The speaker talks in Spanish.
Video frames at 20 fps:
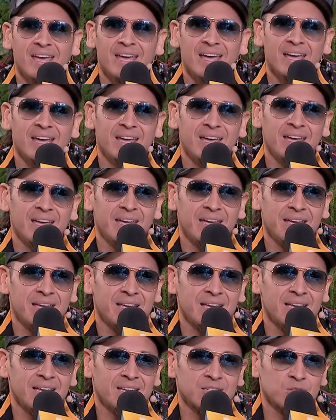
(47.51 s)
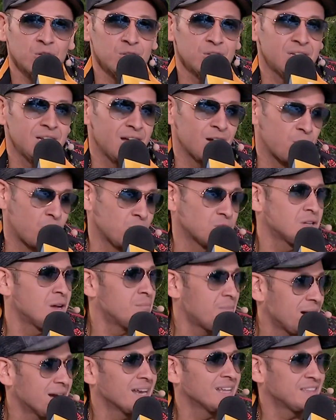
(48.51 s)
Eh, son de las cosas
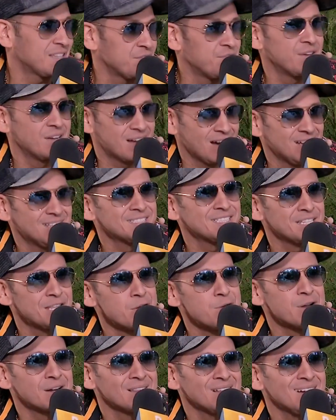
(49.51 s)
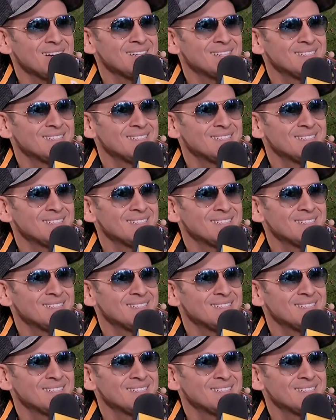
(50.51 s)
más gratificantes, de verdad.